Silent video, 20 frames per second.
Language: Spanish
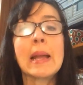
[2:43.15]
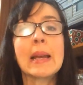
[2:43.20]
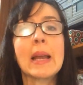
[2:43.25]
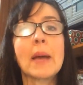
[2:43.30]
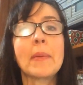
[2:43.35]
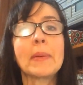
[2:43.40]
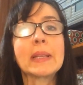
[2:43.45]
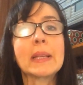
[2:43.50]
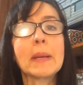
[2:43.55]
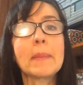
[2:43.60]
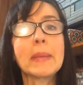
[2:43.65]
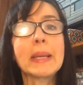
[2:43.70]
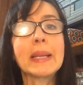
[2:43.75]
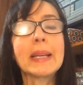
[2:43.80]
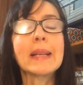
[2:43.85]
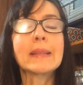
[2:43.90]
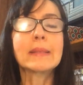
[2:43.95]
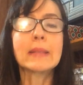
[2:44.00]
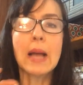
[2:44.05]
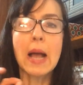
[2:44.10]
Las
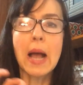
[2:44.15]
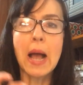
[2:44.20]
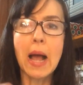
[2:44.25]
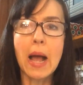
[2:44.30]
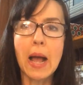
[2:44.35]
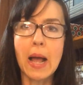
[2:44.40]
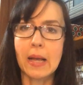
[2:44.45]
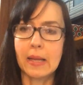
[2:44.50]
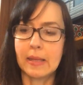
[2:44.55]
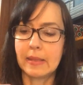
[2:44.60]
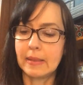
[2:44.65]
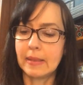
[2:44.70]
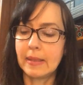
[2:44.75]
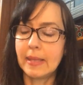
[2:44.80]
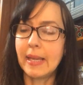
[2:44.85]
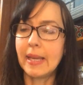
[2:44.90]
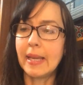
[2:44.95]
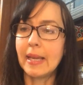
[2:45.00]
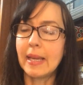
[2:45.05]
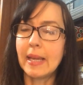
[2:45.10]
vitaminas A,
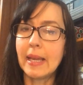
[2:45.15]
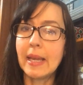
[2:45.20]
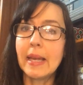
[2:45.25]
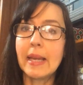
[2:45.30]
D,